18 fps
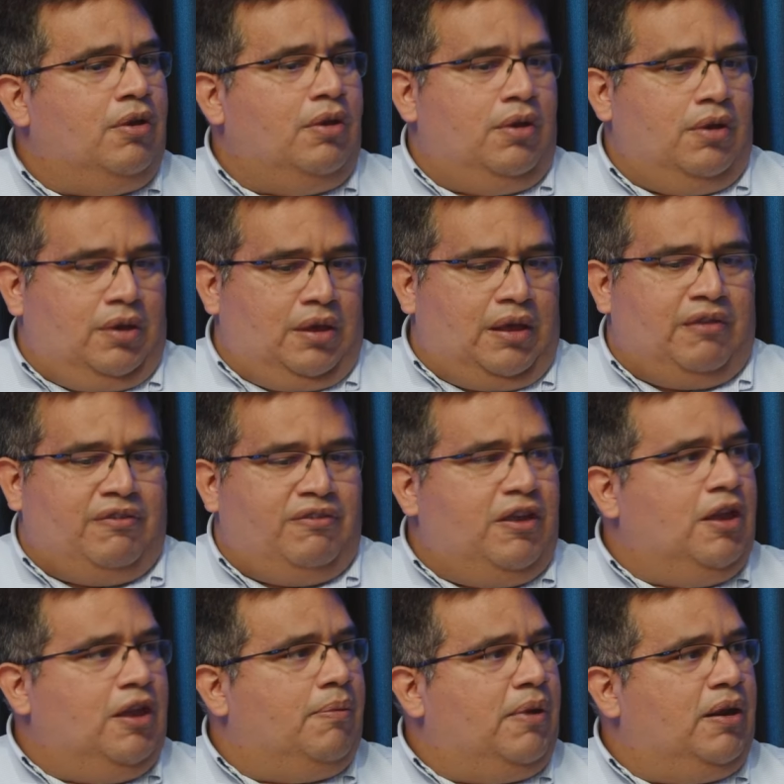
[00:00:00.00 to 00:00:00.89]
que
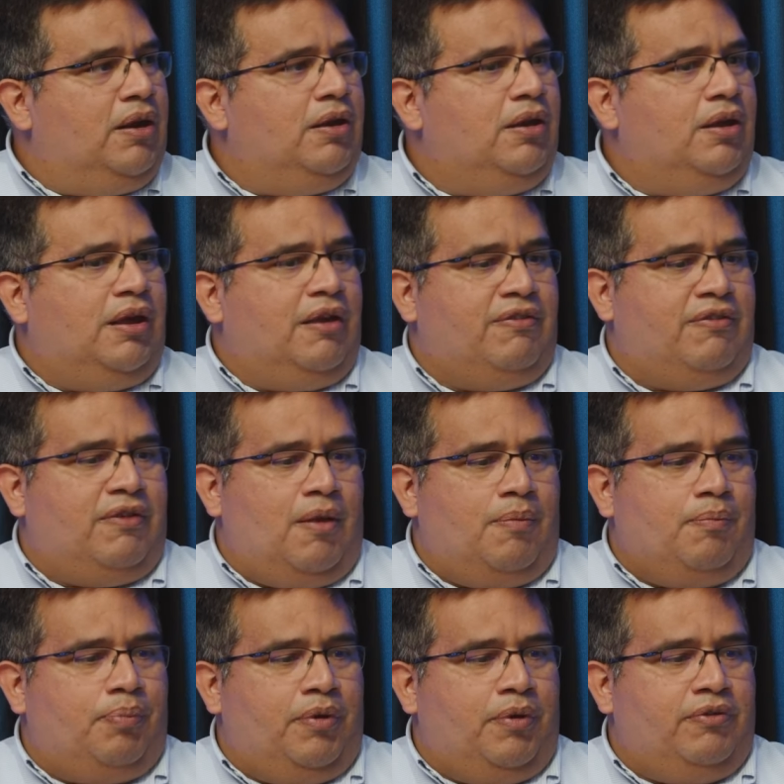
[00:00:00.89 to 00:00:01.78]
sirvan y que
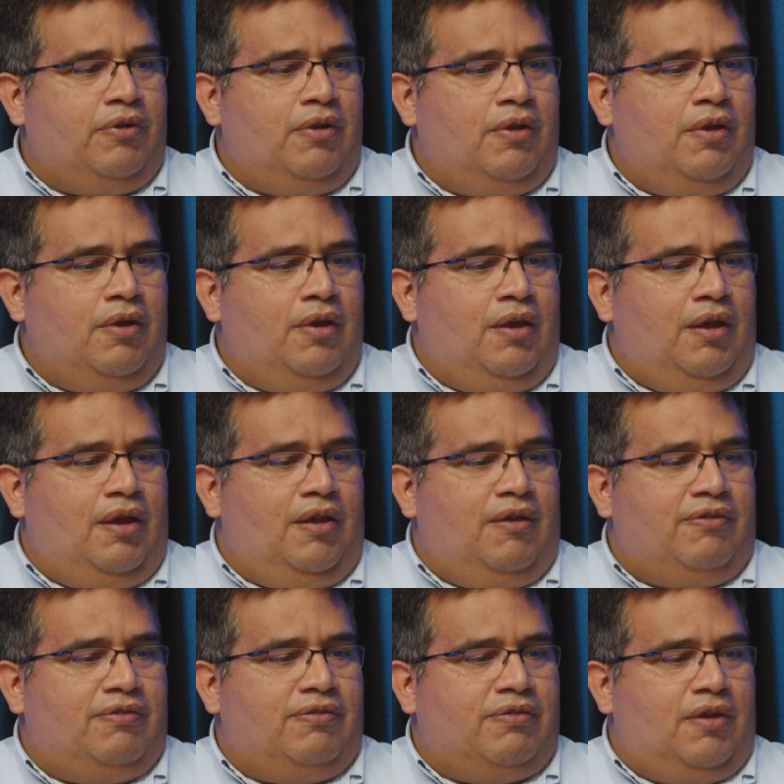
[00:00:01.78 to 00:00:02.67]
sean pues
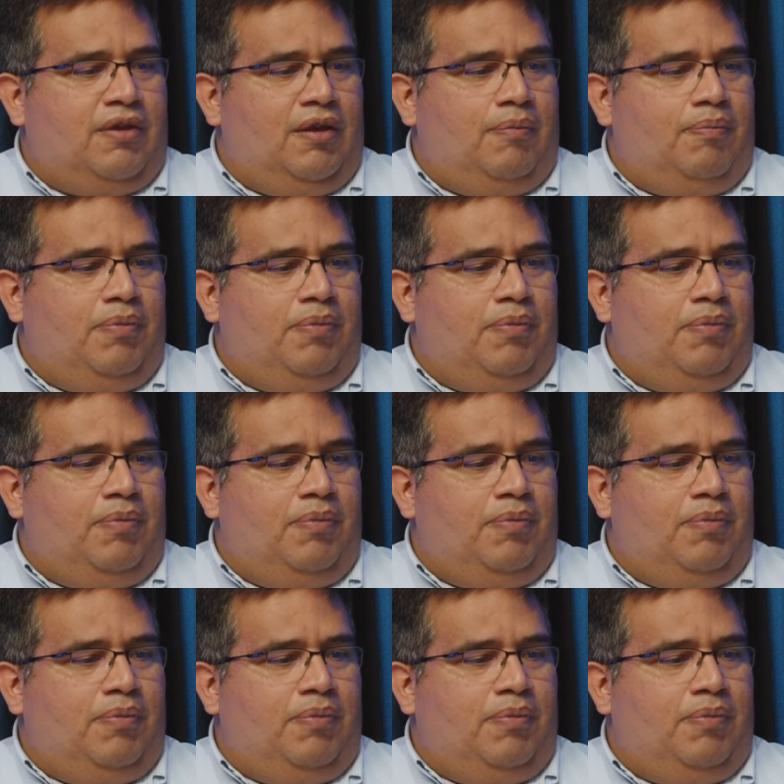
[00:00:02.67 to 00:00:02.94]
este,